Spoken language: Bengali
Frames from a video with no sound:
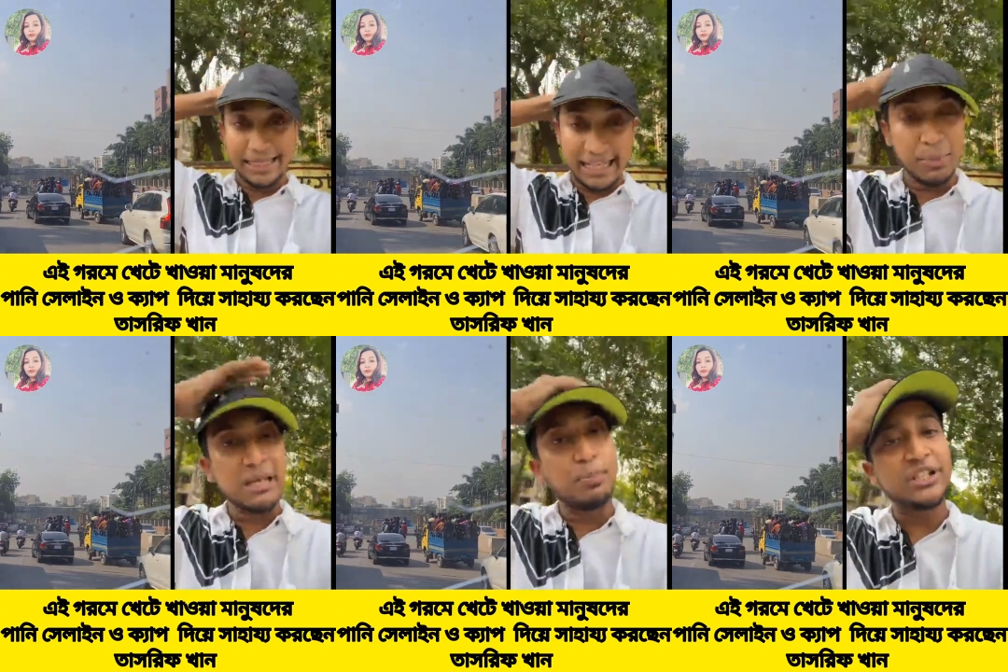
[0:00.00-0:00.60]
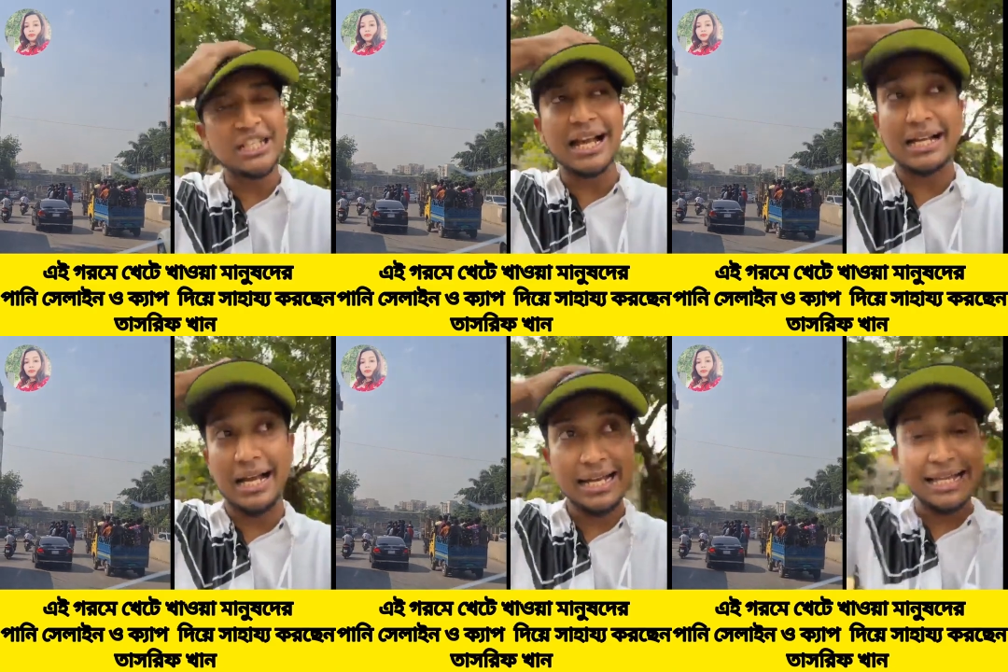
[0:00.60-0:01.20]
এটা দাম পড়ছে পঁচিশ
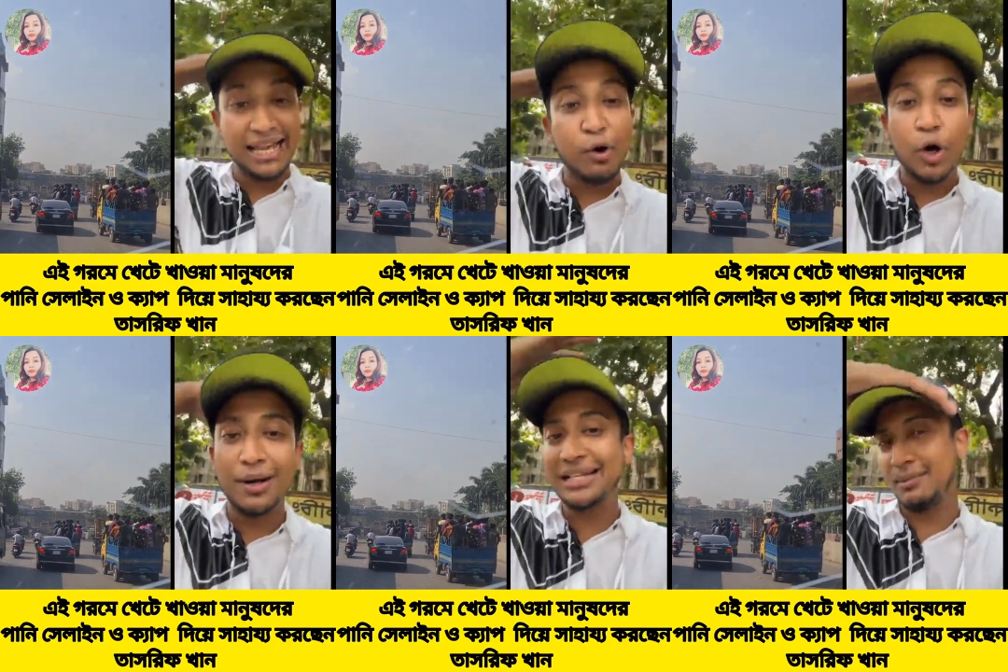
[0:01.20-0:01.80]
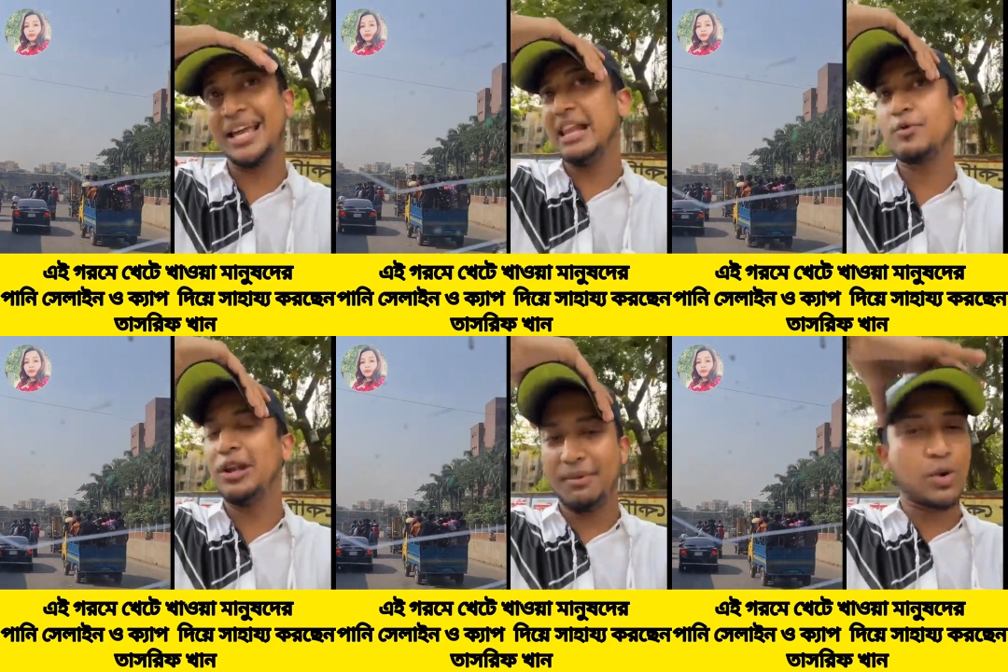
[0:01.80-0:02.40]
টাকা এই যে বঙ্গবাজার আমরা হেল্প
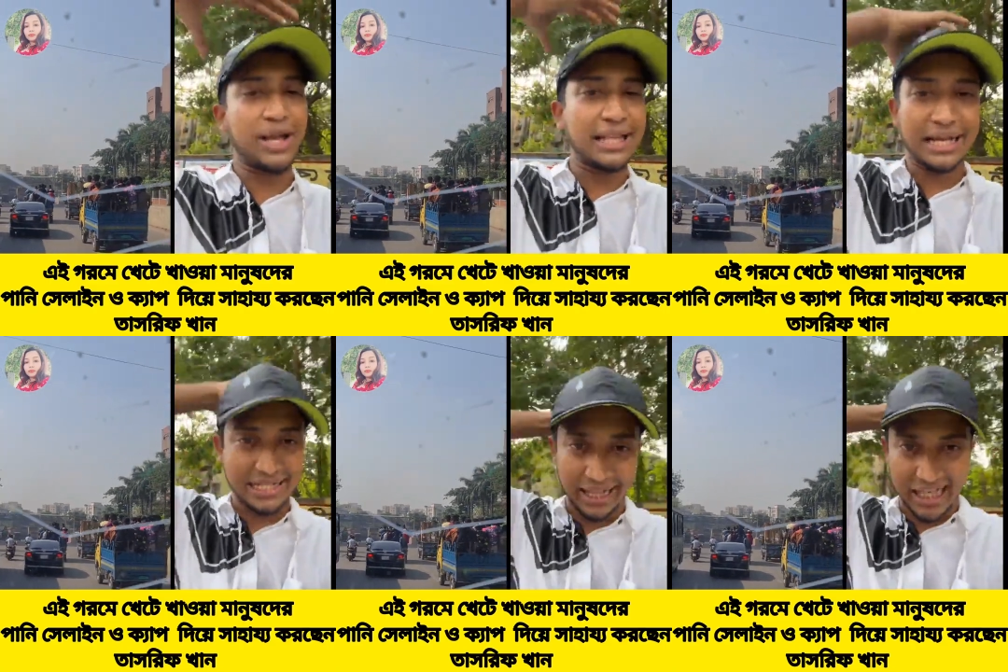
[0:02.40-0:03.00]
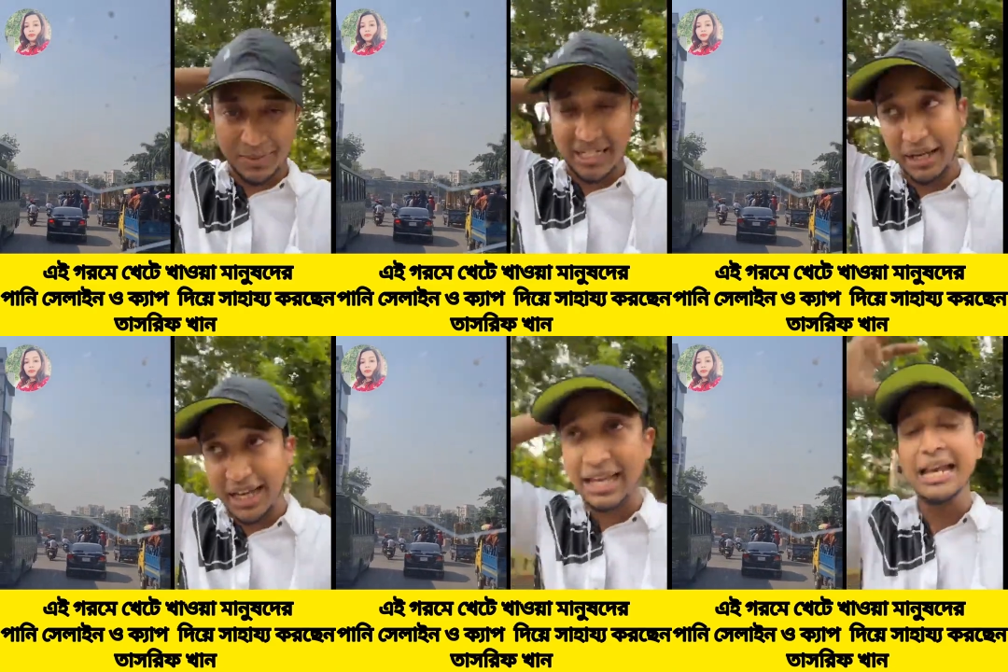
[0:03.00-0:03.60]
করলাম না কয়েকদিন আগে সারা দেশবাসী
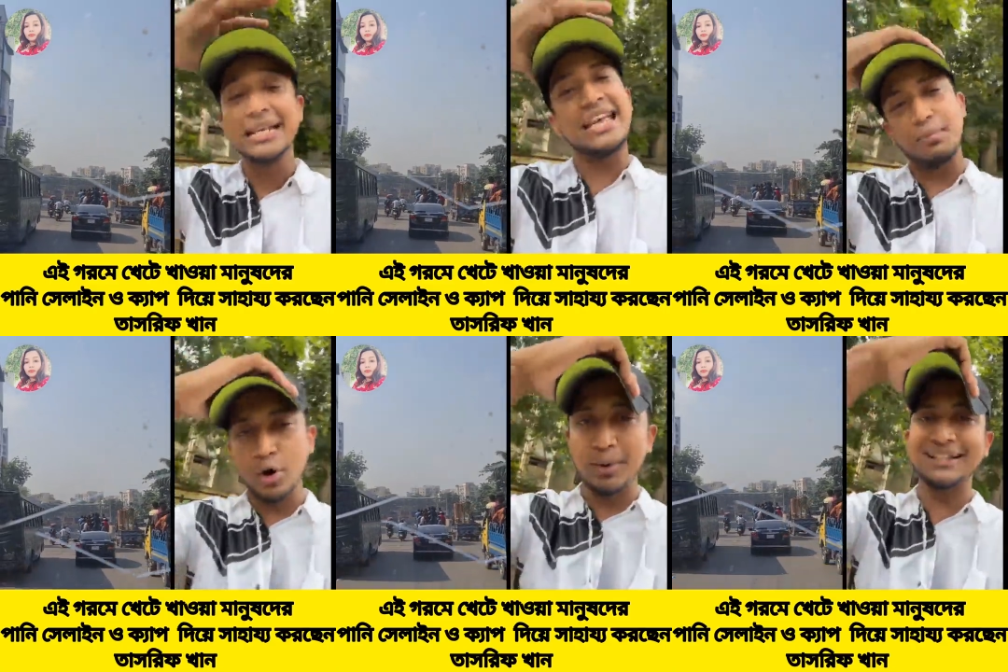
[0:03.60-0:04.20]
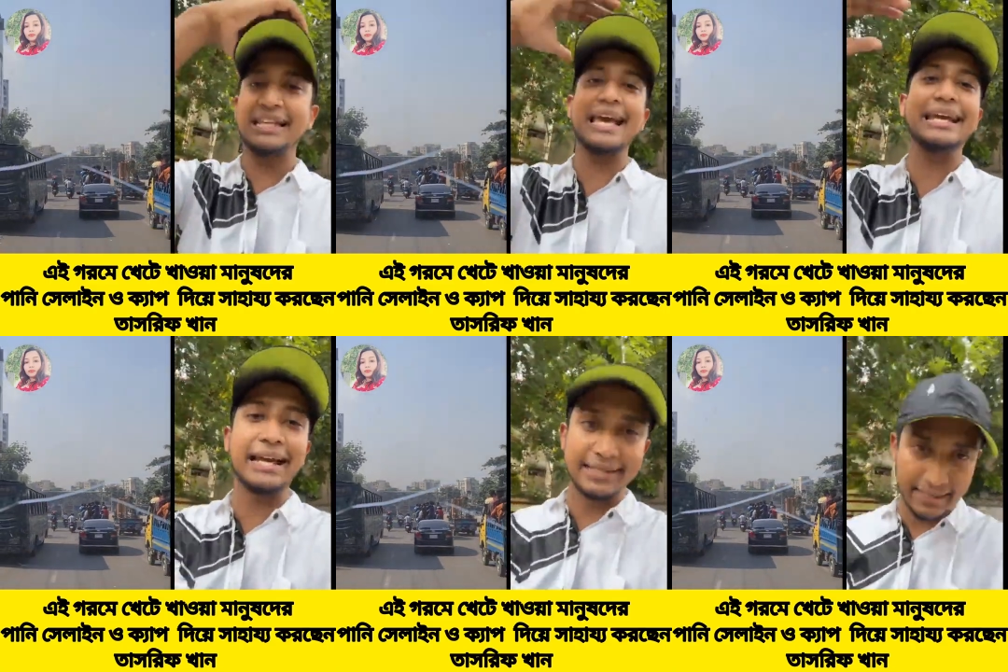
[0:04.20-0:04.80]
মিলে সেই বঙ্গবাজার থেকে
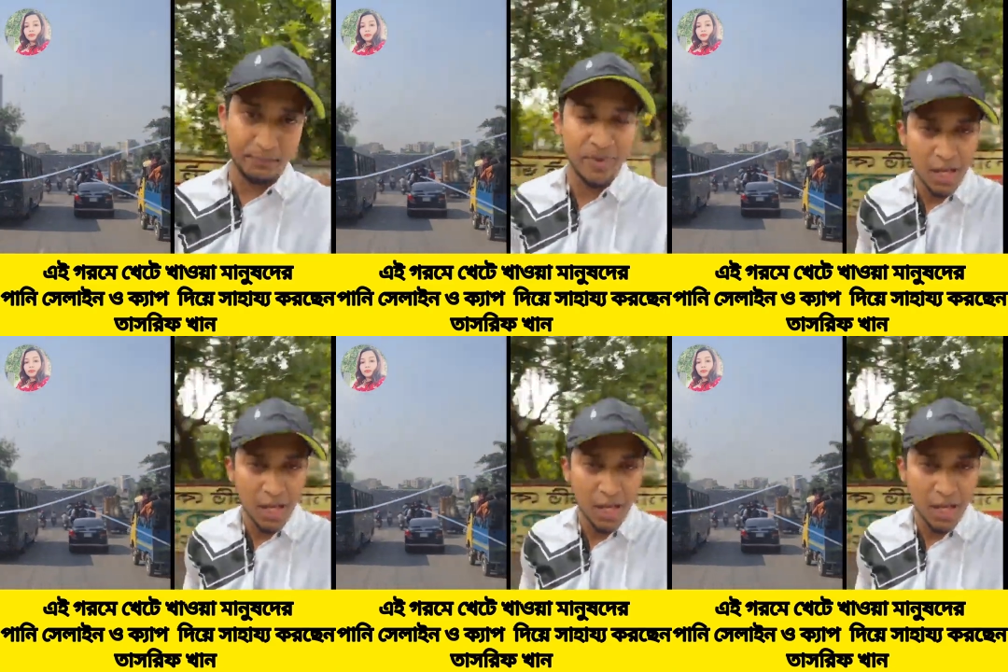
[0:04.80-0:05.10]
কিনে আনছি